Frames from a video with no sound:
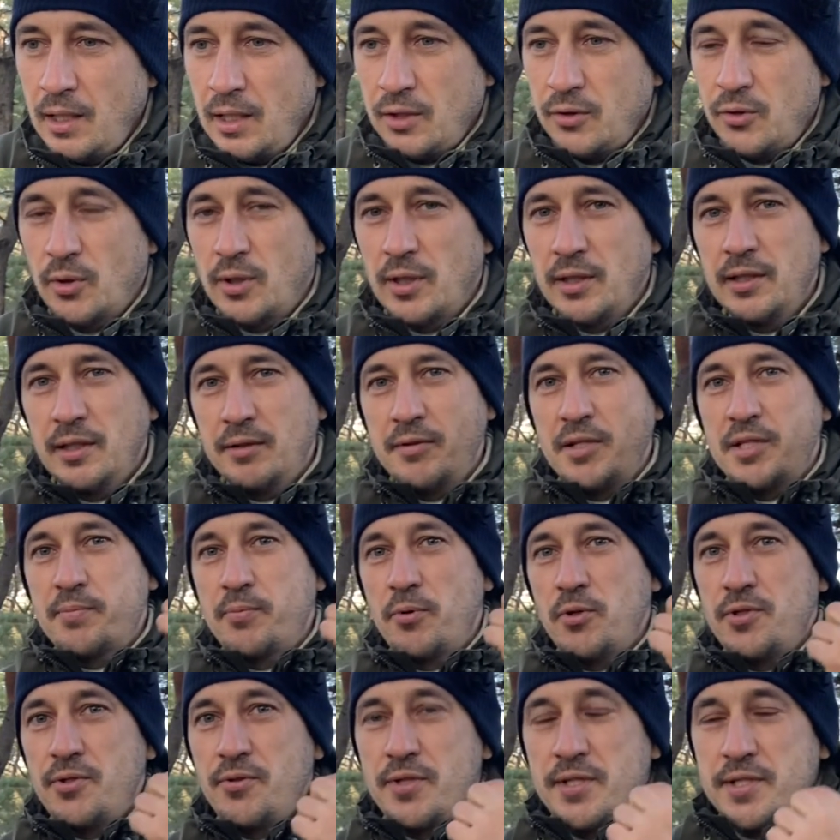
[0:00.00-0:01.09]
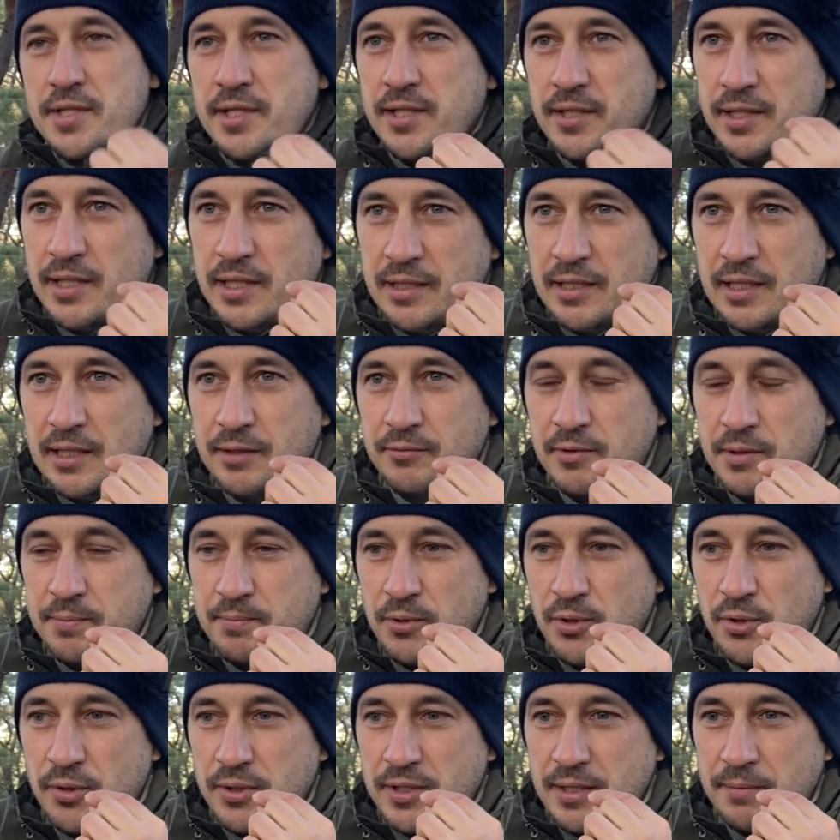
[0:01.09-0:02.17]
Но когда вы используетесь гидратором, вы
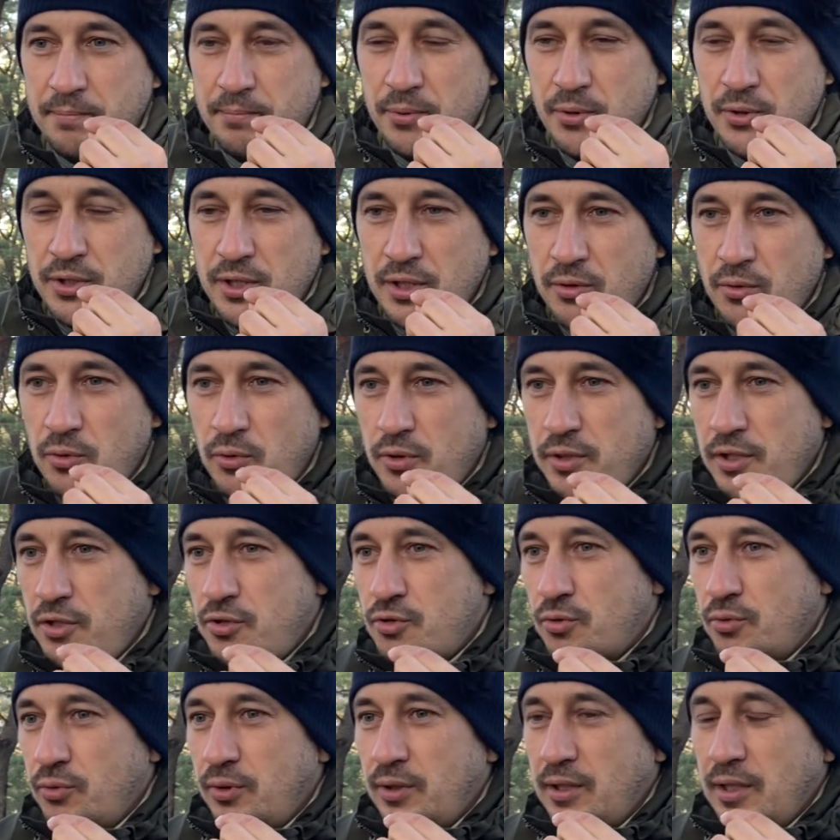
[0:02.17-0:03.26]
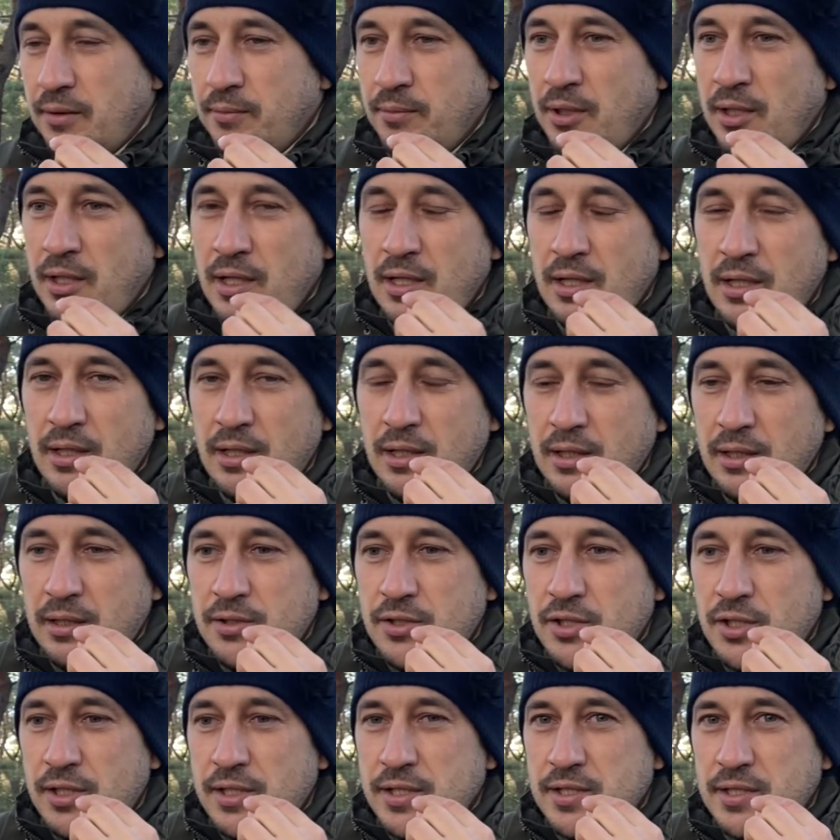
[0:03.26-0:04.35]
пьете потихонечку, там,
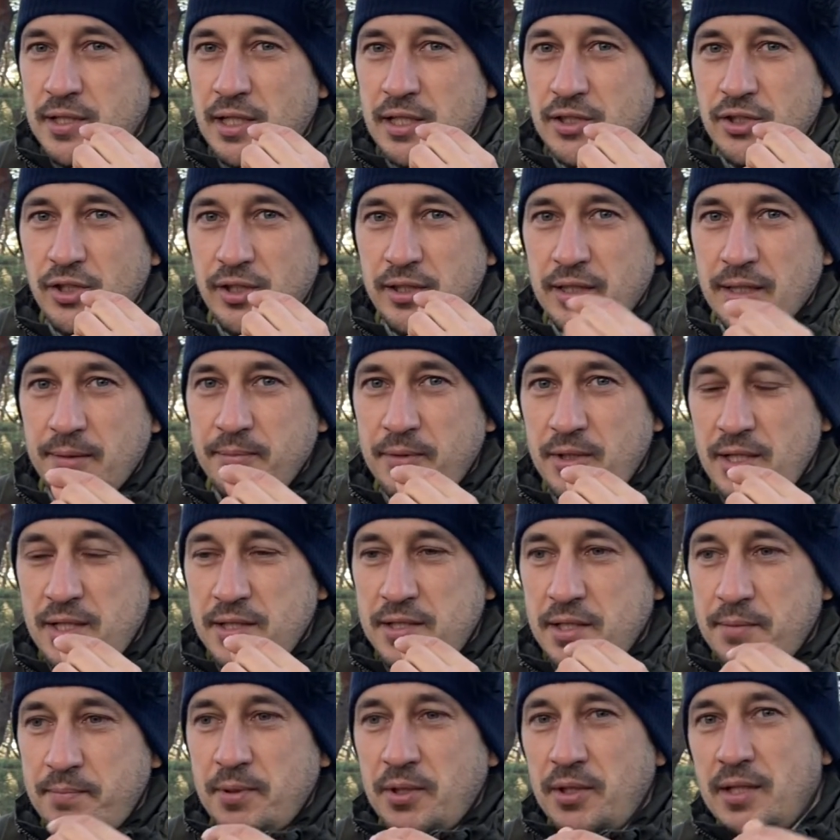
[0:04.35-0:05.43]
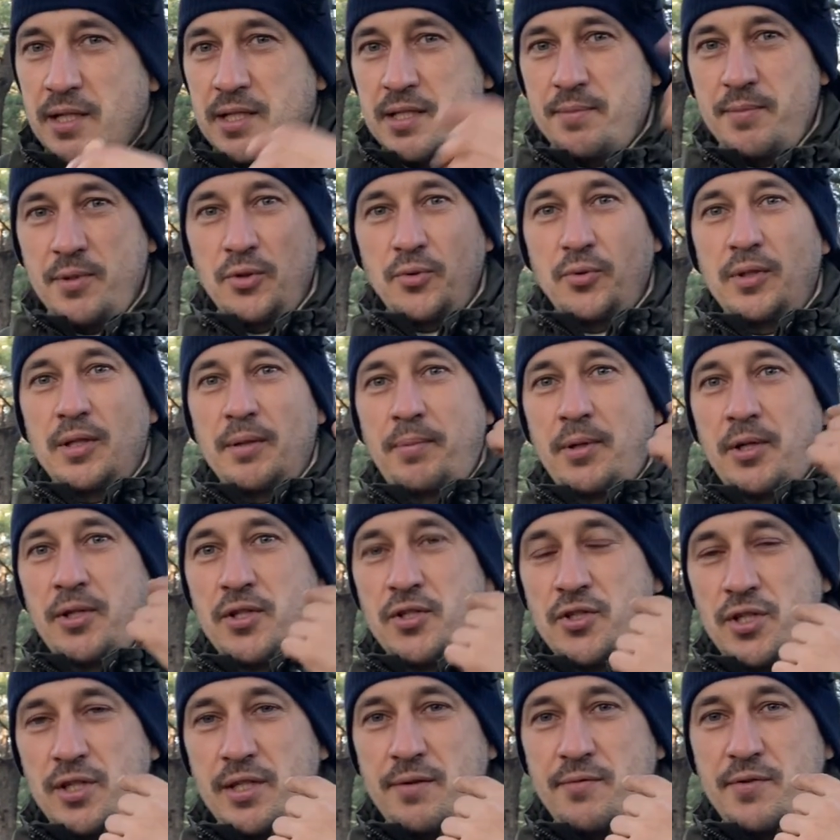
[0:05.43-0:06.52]
через каждых там, 10-15 минут на
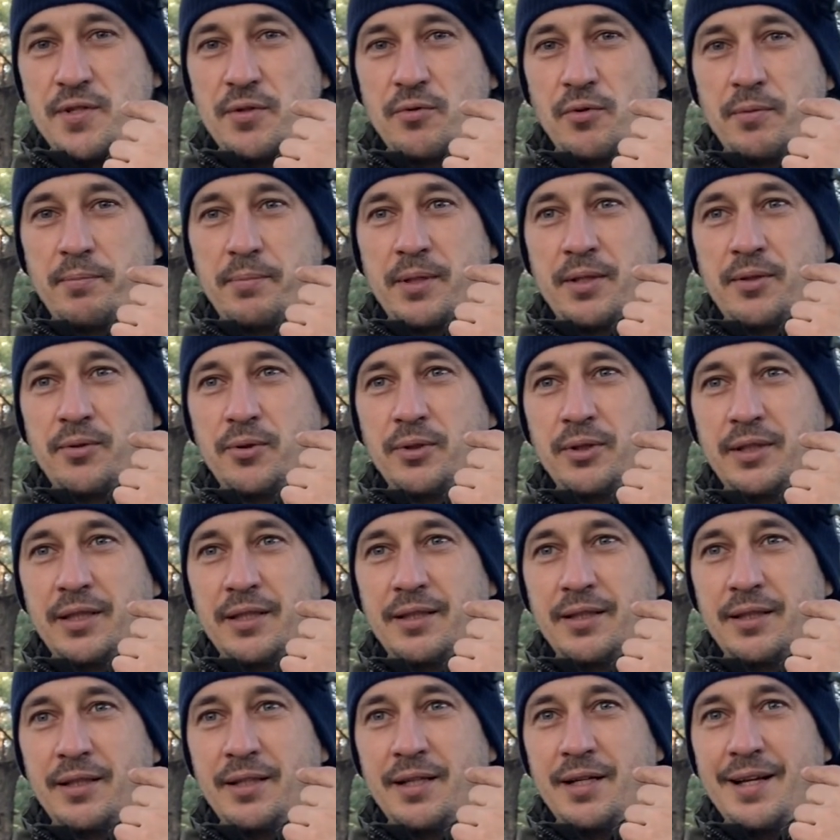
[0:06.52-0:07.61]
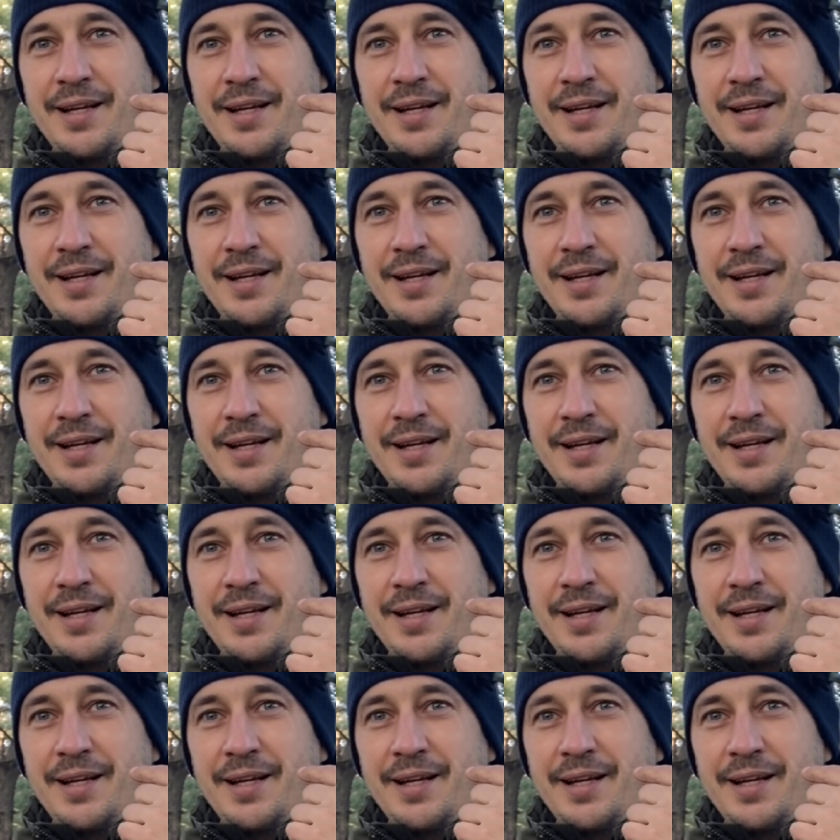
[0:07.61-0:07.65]
протяжении всего похода.